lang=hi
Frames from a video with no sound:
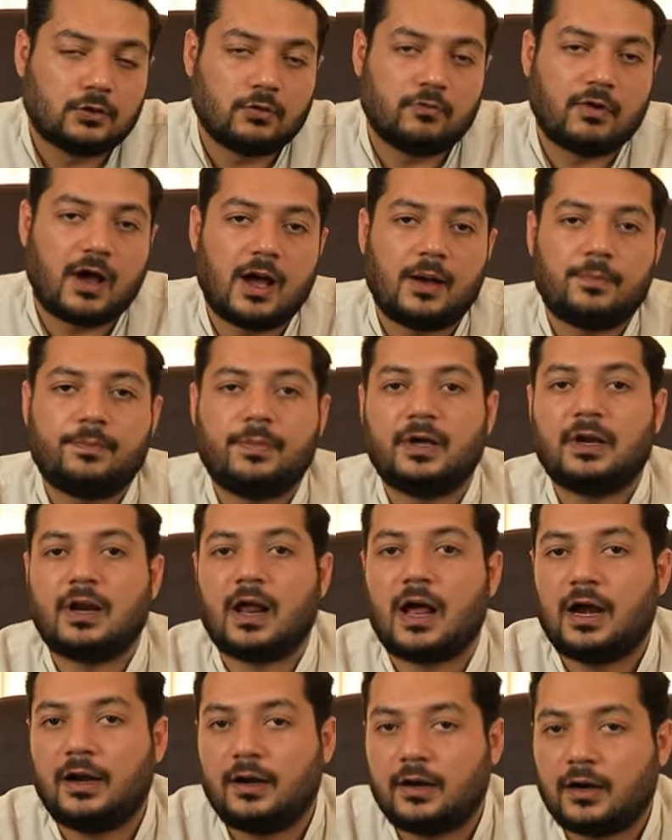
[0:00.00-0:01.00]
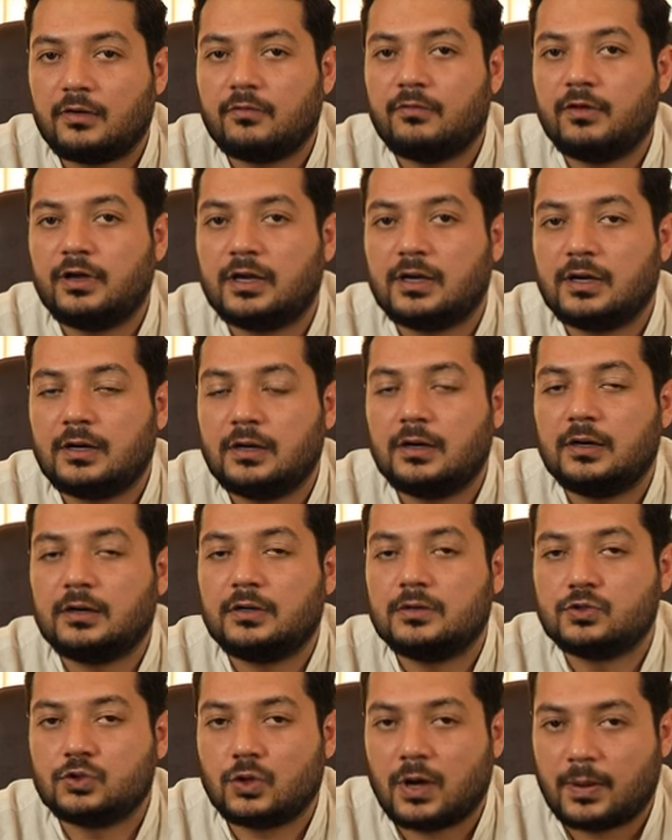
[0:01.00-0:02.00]
तो वहाँ पर अंडरवियर
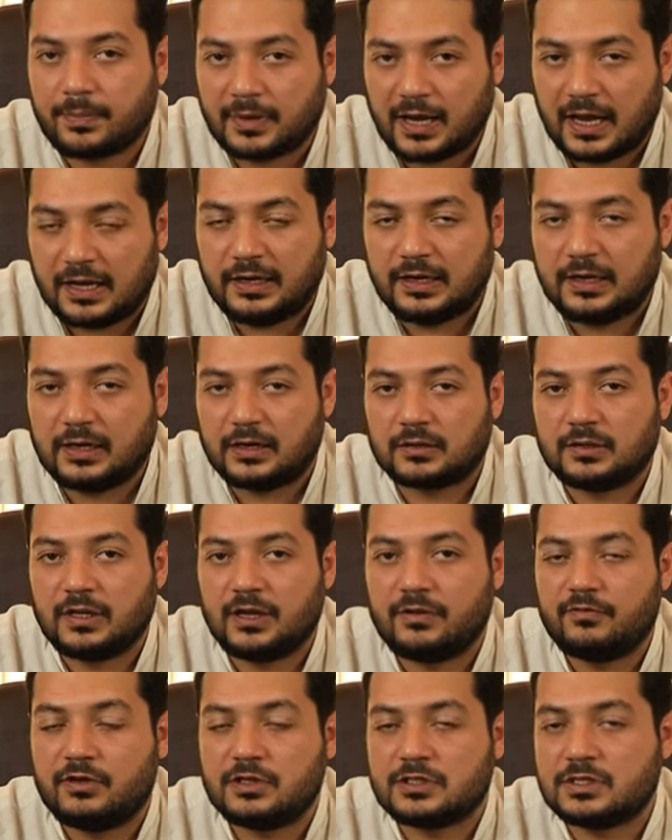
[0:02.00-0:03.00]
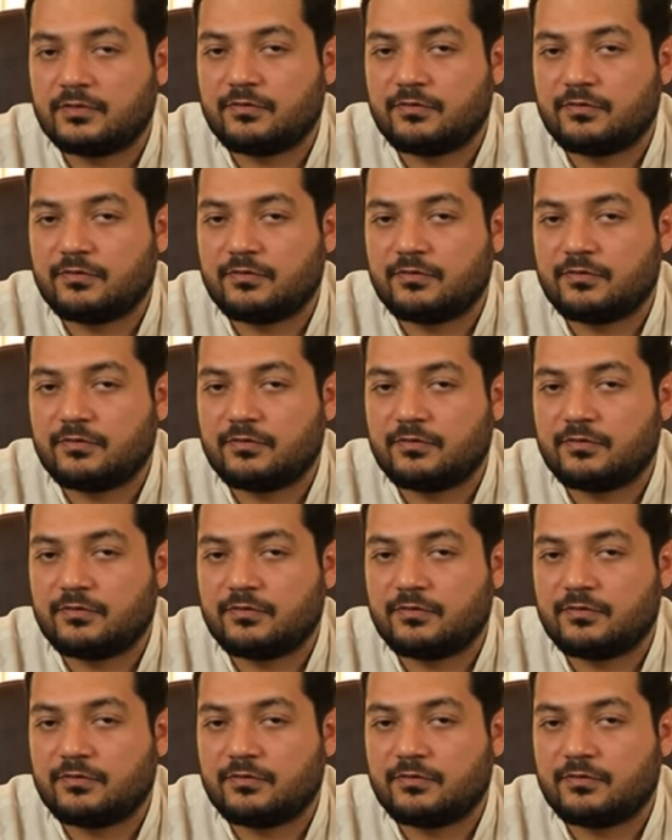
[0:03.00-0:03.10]
जो आप कैरी करते हैं वी